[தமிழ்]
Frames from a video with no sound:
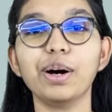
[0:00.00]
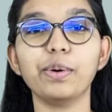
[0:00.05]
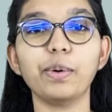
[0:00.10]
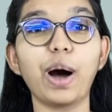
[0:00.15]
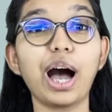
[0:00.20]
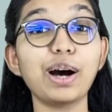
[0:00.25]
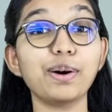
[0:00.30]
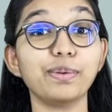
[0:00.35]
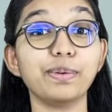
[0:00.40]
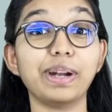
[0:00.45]

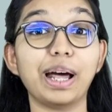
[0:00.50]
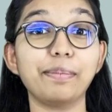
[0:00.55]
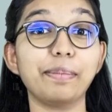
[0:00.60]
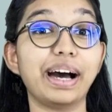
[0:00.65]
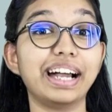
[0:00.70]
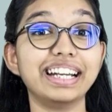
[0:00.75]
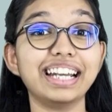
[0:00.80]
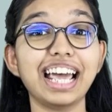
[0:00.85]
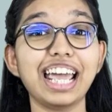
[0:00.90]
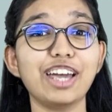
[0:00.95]
வாவ் நம்ம
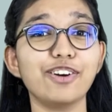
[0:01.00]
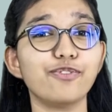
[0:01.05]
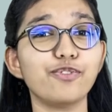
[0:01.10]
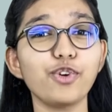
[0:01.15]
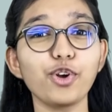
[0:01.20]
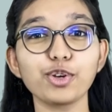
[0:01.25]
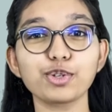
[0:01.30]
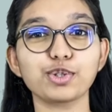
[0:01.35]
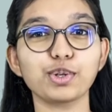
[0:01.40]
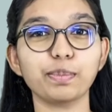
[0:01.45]
அண்ணா
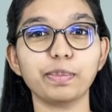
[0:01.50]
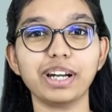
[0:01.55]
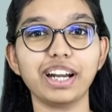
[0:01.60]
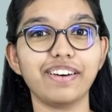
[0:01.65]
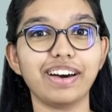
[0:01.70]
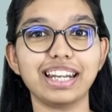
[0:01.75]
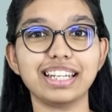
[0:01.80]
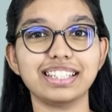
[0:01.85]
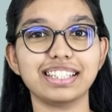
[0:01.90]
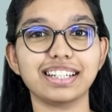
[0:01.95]
எவ்வளோ
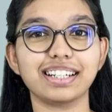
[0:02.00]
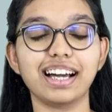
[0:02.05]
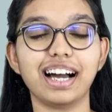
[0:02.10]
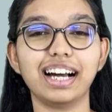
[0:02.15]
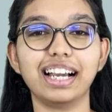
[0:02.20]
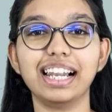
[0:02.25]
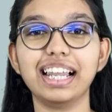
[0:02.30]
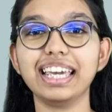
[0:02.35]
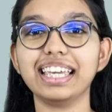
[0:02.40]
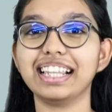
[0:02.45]
சூப்பராக
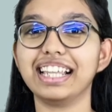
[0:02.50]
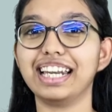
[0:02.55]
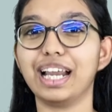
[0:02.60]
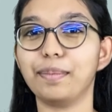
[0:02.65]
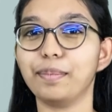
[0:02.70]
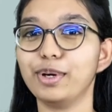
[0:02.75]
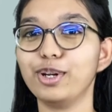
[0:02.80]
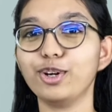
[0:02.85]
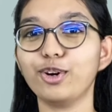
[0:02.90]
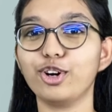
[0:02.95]
வரைஞ்சிருக்காங்களா இதை
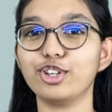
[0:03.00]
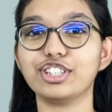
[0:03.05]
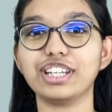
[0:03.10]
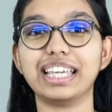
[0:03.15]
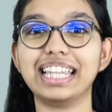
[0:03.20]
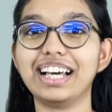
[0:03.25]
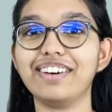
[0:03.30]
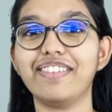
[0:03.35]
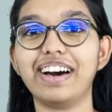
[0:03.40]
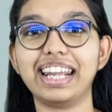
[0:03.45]
நம்மளும் கொஞ்சம்
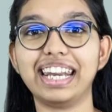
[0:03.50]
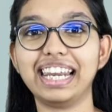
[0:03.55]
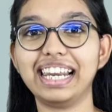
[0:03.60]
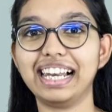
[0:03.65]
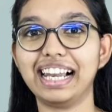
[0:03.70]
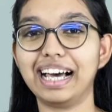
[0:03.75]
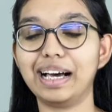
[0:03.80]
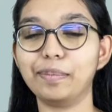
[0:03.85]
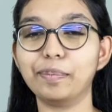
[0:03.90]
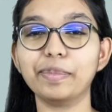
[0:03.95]
என்ன
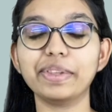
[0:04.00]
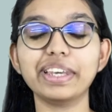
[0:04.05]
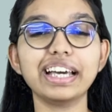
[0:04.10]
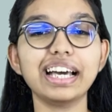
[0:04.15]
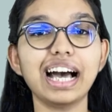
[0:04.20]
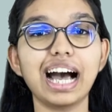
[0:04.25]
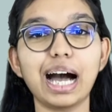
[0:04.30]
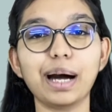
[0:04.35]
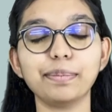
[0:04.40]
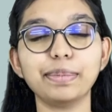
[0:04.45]
வரையலாம்
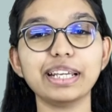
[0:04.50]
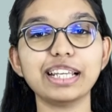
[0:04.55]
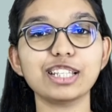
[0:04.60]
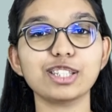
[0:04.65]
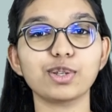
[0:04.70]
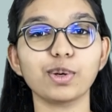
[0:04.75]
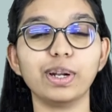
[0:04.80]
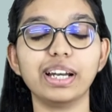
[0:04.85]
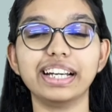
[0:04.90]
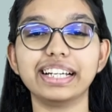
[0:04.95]

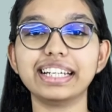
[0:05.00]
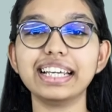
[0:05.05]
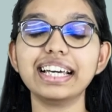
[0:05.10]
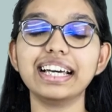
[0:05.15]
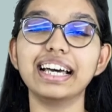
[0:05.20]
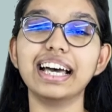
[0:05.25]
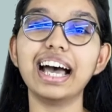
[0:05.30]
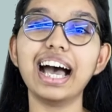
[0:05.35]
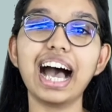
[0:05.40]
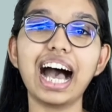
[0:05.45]
அப்படின்னு சொல்லிட்டு
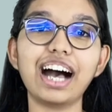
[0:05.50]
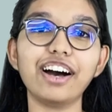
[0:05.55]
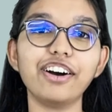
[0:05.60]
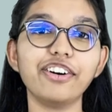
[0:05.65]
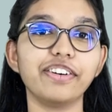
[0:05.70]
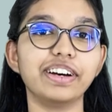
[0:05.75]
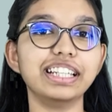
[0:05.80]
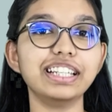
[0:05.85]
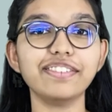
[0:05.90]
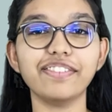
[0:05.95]

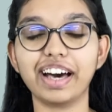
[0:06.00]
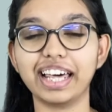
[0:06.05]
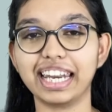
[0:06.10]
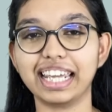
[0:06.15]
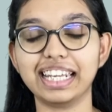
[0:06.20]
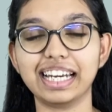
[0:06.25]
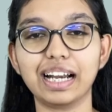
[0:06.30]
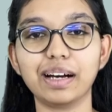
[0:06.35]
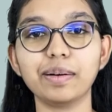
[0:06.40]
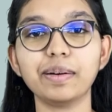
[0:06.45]
அவள் வந்து
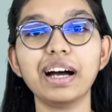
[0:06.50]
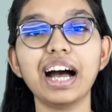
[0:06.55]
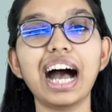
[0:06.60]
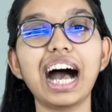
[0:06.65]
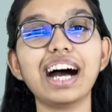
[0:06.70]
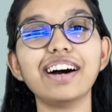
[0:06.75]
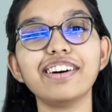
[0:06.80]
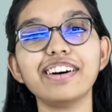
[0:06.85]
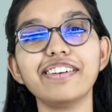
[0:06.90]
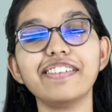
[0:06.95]
வரைகிறான்
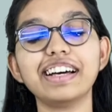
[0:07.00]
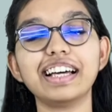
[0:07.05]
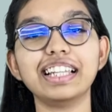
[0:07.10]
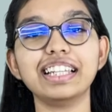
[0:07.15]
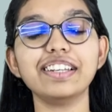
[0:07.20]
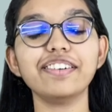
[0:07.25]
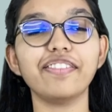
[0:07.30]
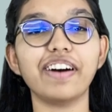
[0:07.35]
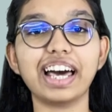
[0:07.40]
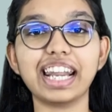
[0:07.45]
அவள்
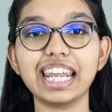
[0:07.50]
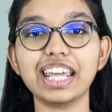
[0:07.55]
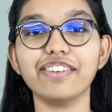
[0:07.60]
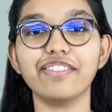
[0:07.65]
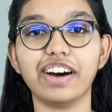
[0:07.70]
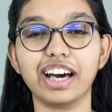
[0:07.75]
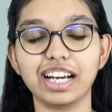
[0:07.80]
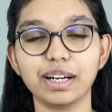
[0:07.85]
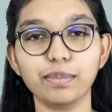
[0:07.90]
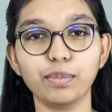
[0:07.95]
வந்து வரைய
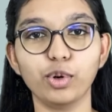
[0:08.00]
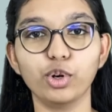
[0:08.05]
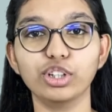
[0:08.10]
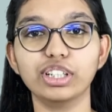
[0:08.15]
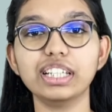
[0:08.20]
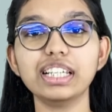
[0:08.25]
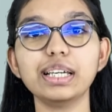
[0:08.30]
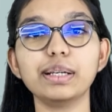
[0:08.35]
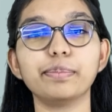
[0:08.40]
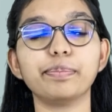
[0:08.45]

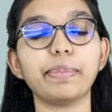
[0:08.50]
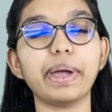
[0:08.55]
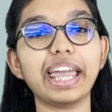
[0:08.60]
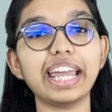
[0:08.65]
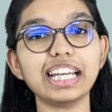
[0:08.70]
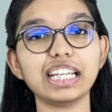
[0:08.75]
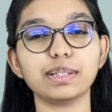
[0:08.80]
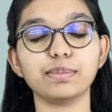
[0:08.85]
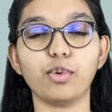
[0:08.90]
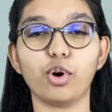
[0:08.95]
வரும்போது
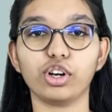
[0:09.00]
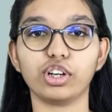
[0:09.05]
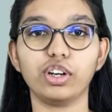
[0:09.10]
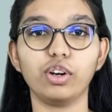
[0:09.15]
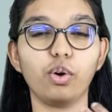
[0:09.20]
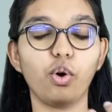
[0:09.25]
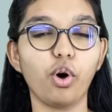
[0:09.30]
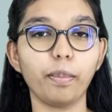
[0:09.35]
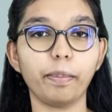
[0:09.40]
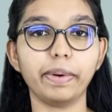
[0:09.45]
பெயிண்ட்
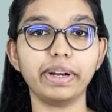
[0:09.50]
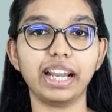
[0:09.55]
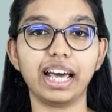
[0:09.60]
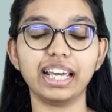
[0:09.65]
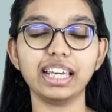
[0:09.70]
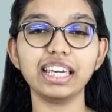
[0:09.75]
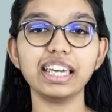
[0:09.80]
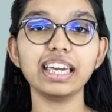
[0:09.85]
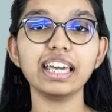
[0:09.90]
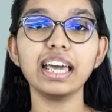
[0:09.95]
பாட்டில் ஓப்பன்
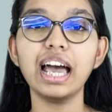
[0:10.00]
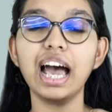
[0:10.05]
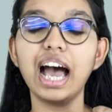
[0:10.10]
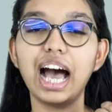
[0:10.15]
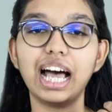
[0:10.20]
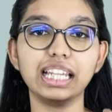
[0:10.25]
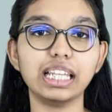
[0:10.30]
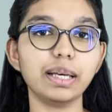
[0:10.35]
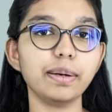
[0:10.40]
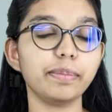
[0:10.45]
ஆகி
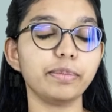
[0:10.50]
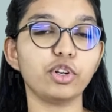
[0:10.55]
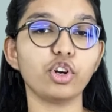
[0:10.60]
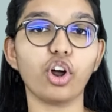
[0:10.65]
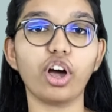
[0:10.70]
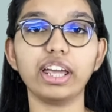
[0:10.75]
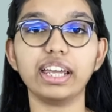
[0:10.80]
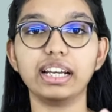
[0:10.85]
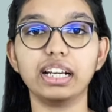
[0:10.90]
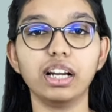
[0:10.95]
அந்த
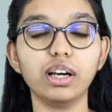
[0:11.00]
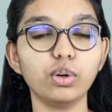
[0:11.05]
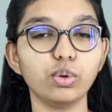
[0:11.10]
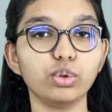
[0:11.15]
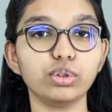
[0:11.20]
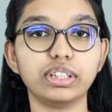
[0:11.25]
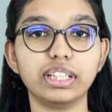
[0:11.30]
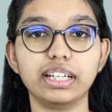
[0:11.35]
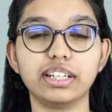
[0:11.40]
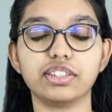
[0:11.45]
ட்ராயிங்கில்
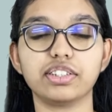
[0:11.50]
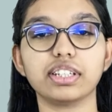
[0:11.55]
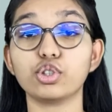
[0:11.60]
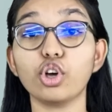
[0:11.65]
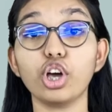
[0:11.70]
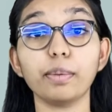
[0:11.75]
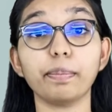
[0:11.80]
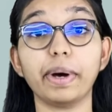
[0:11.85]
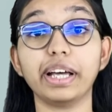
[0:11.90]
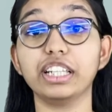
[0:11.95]
ஊற்றிடுச்சு
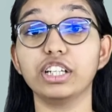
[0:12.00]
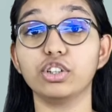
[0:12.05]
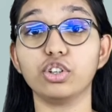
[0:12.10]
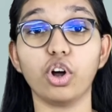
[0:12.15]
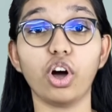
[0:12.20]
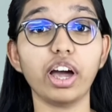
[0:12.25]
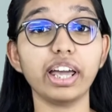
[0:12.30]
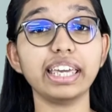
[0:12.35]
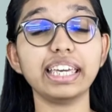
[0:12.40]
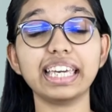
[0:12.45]
ஸோ இப்போ அந்த
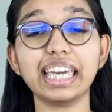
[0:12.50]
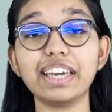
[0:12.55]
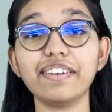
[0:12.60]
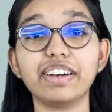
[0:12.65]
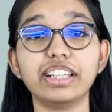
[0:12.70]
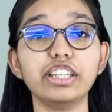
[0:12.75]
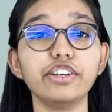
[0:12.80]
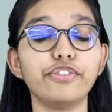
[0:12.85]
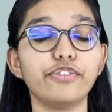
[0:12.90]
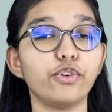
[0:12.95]
ட்ராயிங்கே
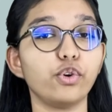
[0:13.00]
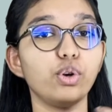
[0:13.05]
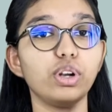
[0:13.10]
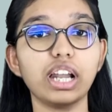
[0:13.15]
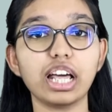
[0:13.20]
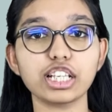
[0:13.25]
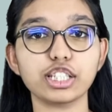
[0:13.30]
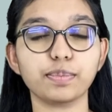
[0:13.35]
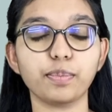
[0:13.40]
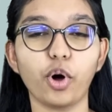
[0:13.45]
வந்து
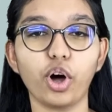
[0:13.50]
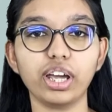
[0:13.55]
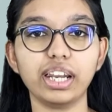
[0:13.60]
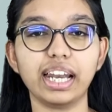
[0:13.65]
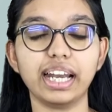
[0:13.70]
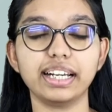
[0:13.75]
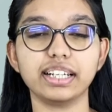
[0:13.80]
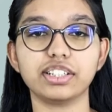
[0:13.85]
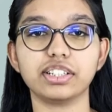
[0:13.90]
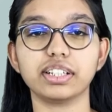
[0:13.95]
ஃபுல்லாக
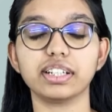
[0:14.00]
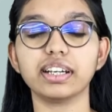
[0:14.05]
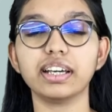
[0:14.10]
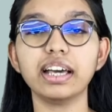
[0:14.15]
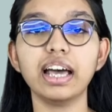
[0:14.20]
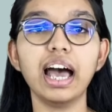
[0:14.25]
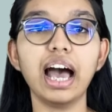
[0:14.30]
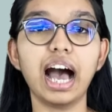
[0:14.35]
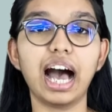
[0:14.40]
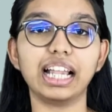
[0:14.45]
ஸ்பாயில் ஆயிடுச்சு
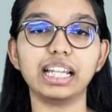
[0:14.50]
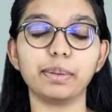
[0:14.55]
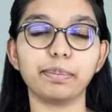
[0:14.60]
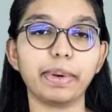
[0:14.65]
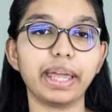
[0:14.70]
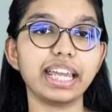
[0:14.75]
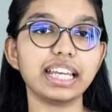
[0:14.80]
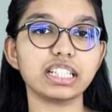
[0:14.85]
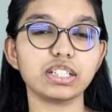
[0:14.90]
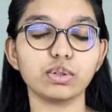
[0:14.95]
அந்த
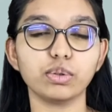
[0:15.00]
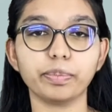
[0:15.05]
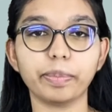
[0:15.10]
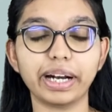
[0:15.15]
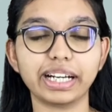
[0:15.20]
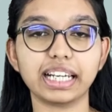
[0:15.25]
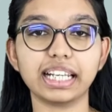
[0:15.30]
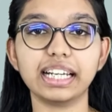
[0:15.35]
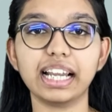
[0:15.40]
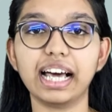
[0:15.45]
பெயிண்ட்
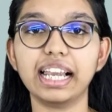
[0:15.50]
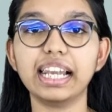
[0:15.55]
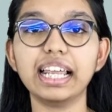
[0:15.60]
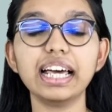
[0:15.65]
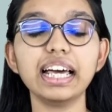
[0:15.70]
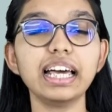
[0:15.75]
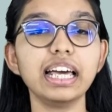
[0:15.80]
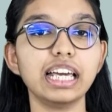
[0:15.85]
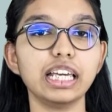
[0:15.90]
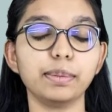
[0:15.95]
உப்பட்டனால
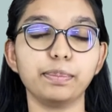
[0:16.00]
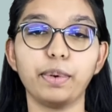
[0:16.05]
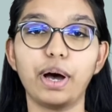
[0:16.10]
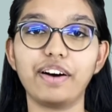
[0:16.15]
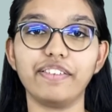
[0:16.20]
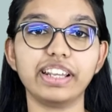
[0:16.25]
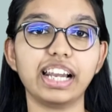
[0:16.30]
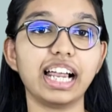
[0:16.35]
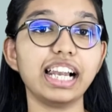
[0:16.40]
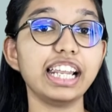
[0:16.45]
இப்போ
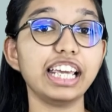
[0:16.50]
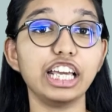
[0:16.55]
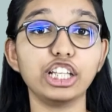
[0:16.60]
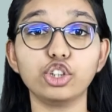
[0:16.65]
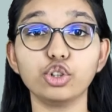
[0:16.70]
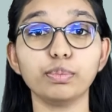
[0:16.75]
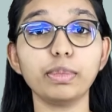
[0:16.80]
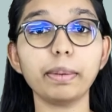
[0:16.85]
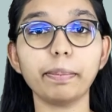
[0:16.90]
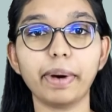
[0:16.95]
அவளால்
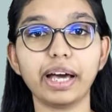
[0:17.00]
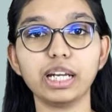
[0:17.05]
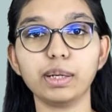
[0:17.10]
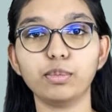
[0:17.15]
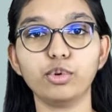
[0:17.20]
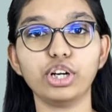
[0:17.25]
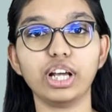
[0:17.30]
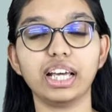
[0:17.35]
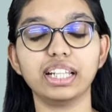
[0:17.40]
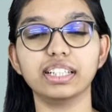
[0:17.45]
எதுவுமே பண்ண
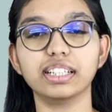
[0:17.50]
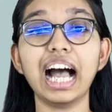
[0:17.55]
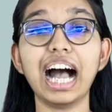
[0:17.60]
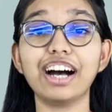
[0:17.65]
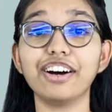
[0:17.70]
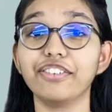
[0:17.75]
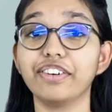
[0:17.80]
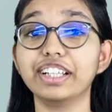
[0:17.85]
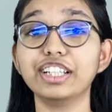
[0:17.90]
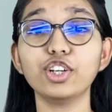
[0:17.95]
முடியாது
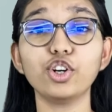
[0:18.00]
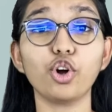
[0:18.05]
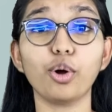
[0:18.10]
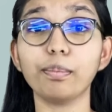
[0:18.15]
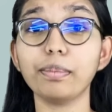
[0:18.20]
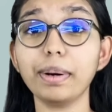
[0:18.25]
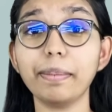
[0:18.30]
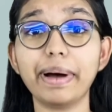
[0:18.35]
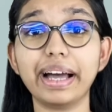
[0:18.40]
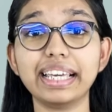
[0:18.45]
அவள் வந்து
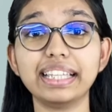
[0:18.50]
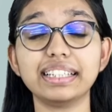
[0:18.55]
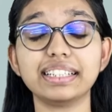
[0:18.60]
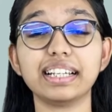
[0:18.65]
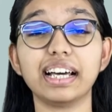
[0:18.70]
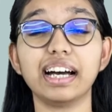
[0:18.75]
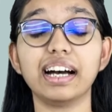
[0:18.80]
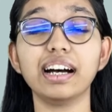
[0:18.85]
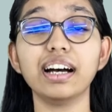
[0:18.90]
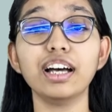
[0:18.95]
ரொம்ப
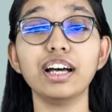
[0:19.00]
பயந்துட்டா